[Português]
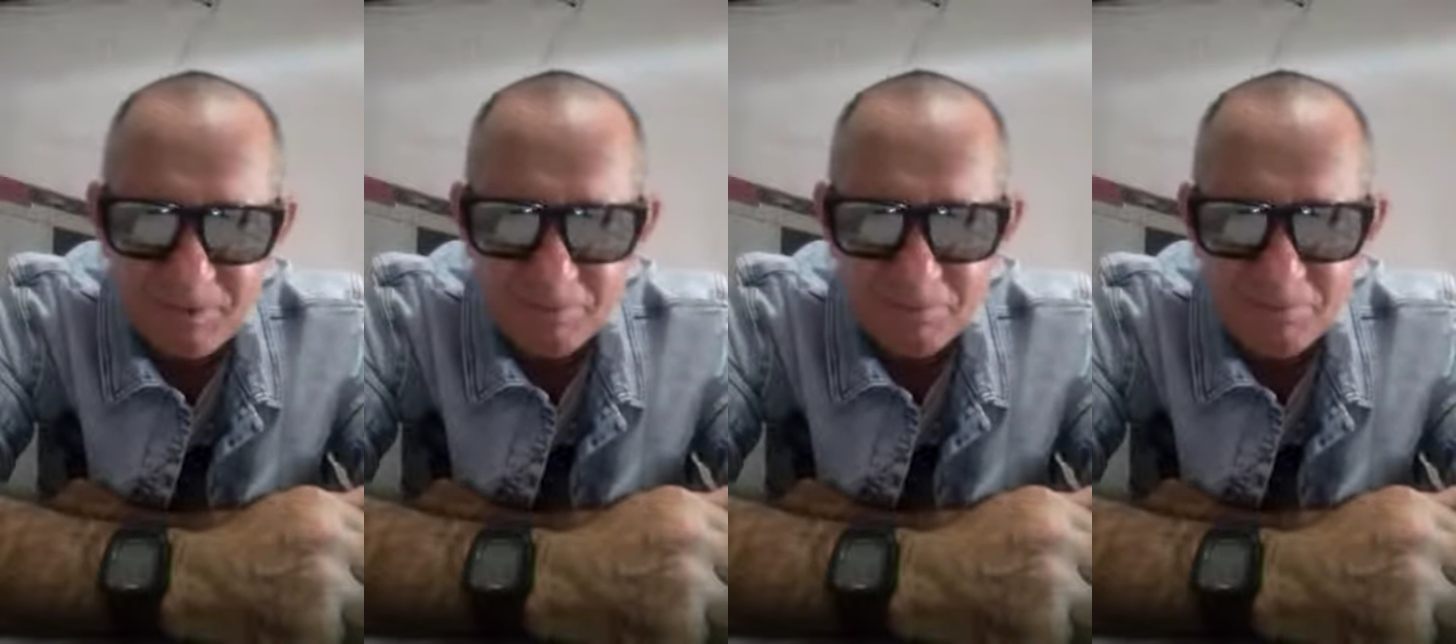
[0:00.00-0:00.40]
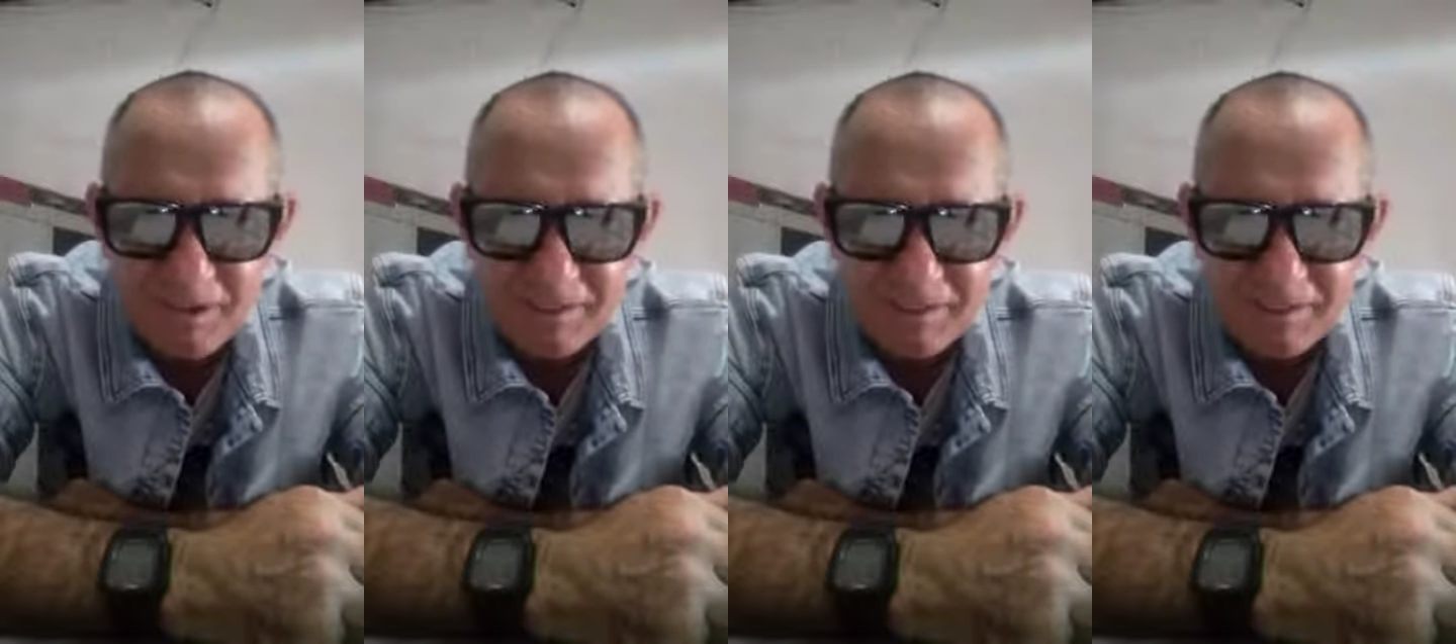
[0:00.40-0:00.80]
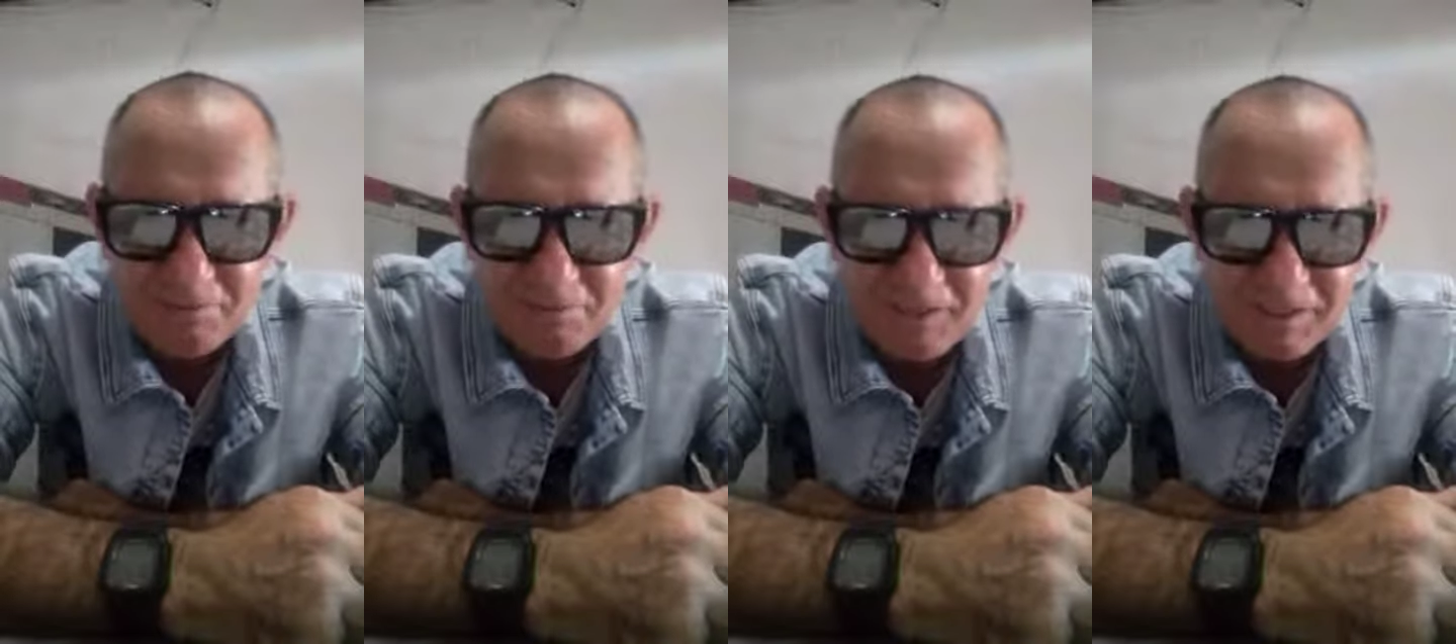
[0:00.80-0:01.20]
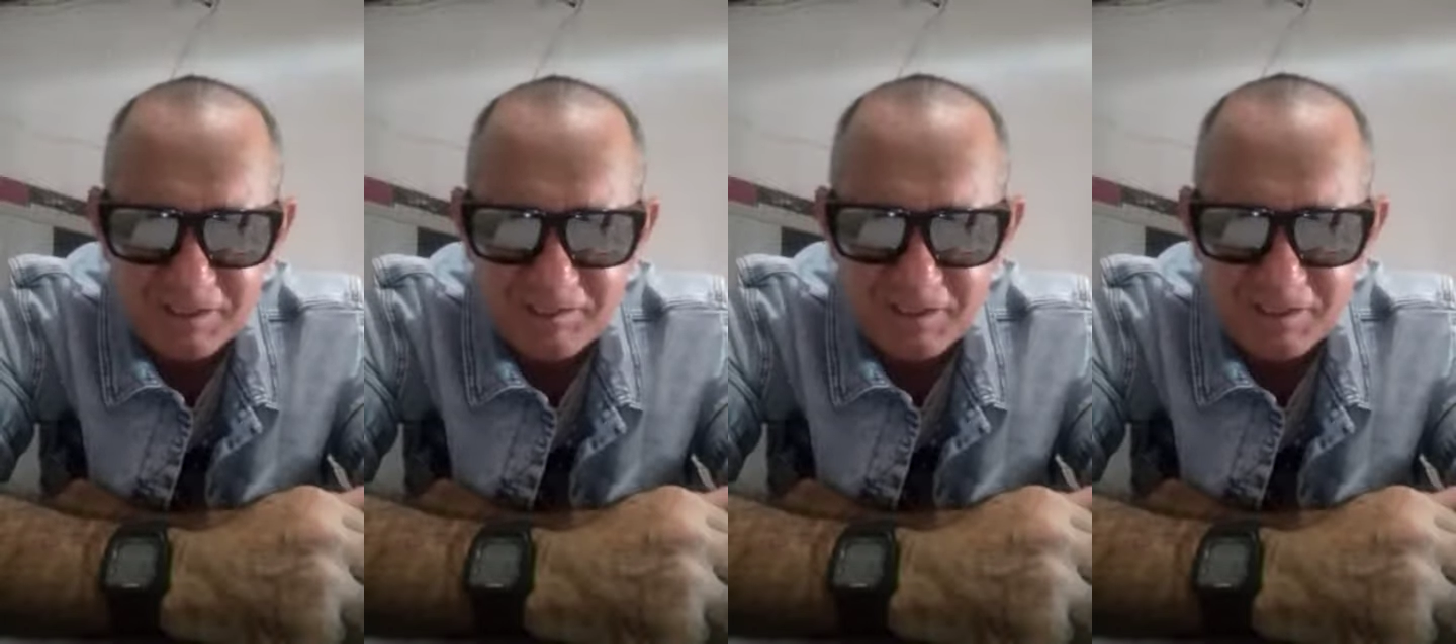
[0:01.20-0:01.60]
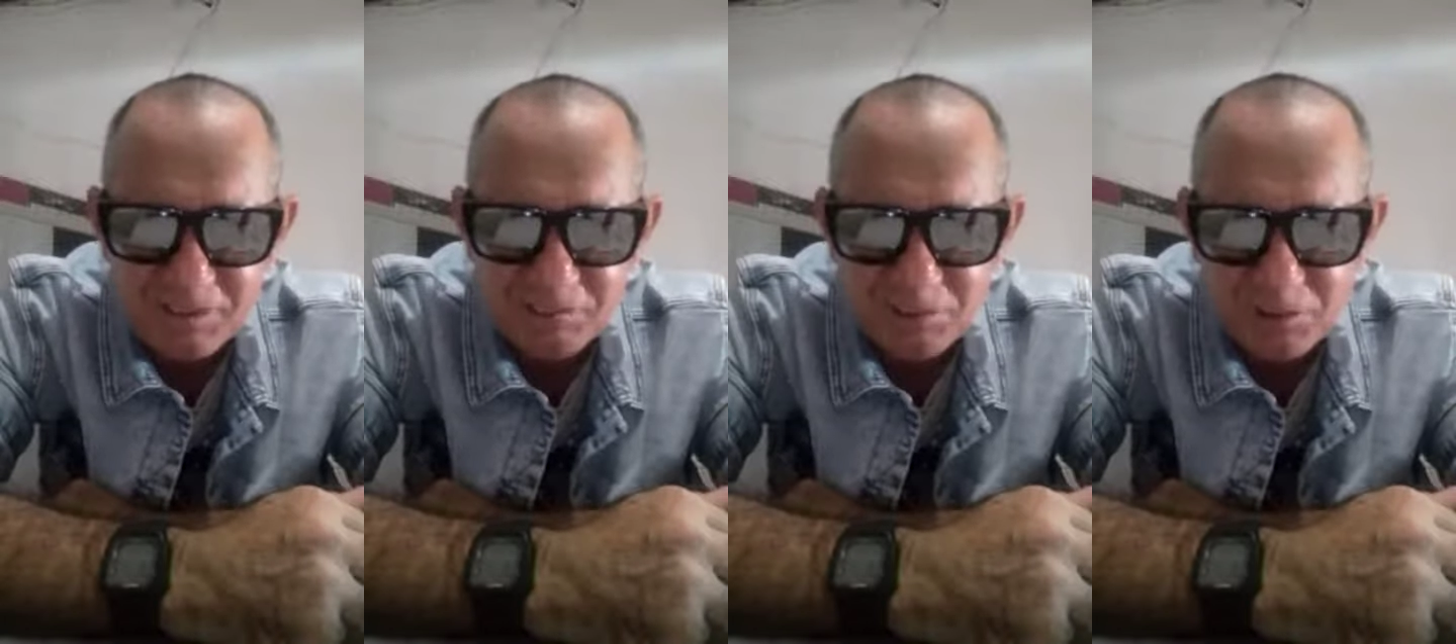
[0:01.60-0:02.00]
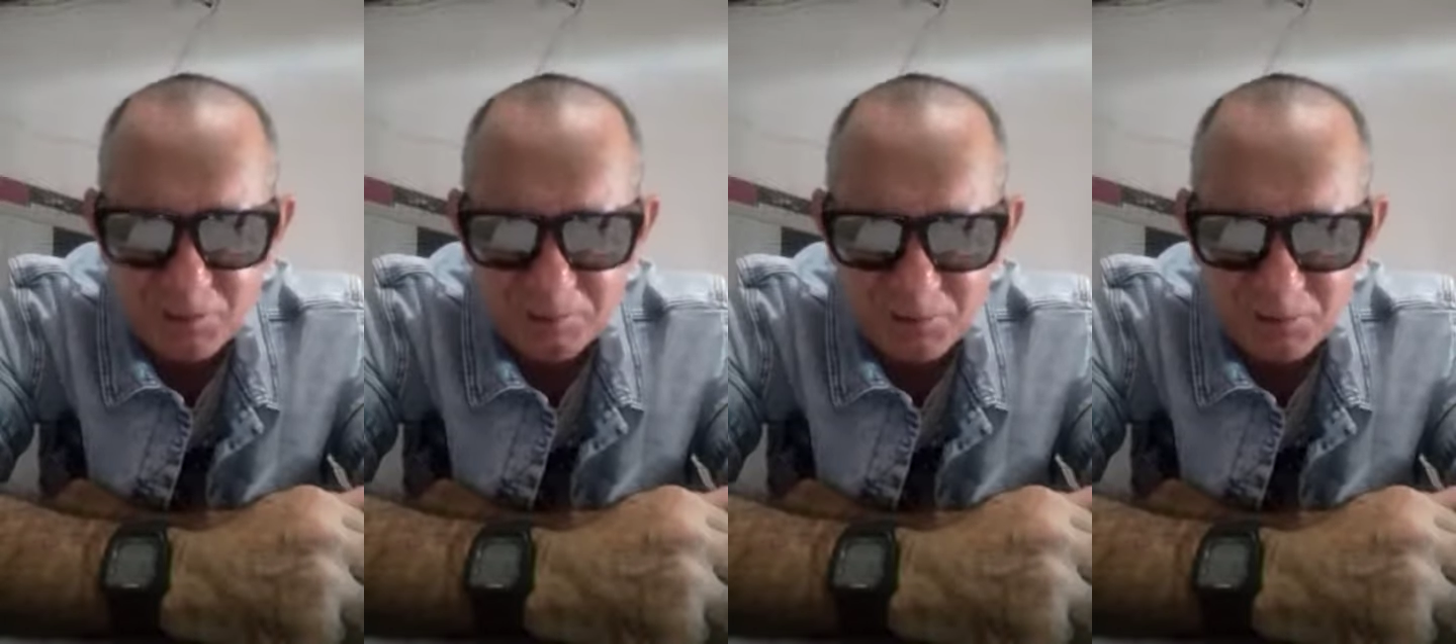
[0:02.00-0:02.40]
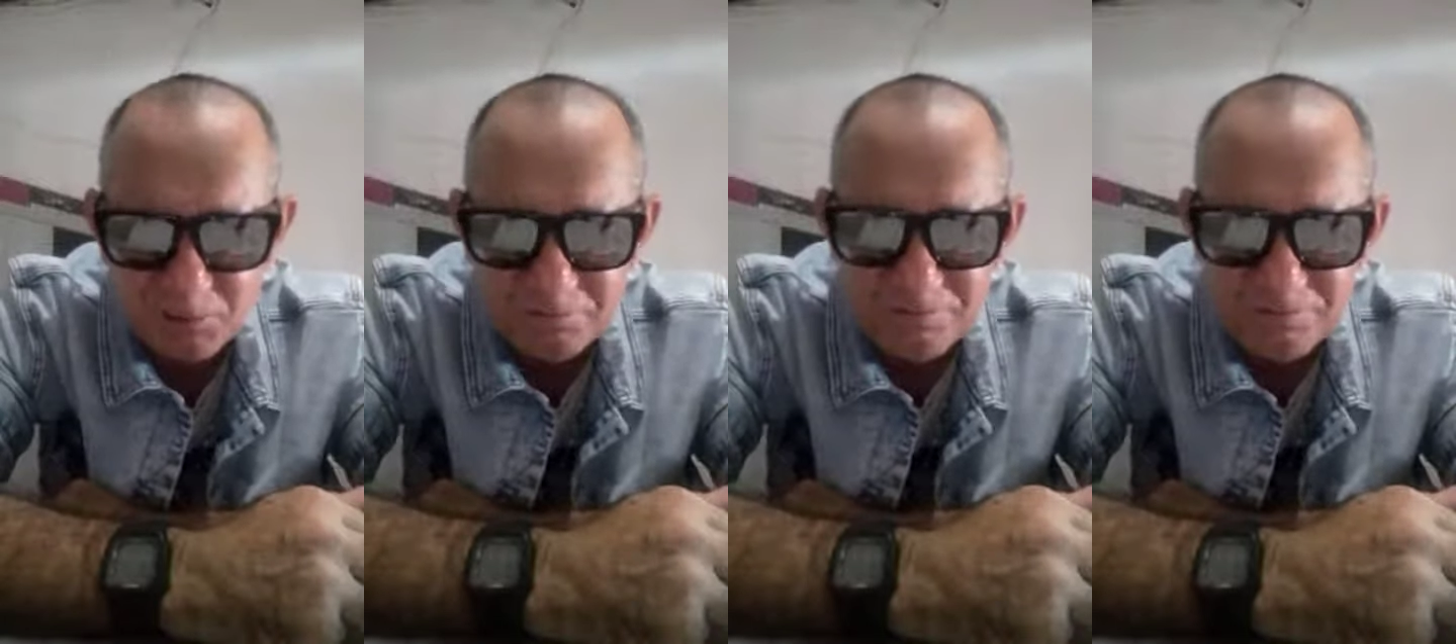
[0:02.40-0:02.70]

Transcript: por mais essa divulgação aí no seu Bustop Show.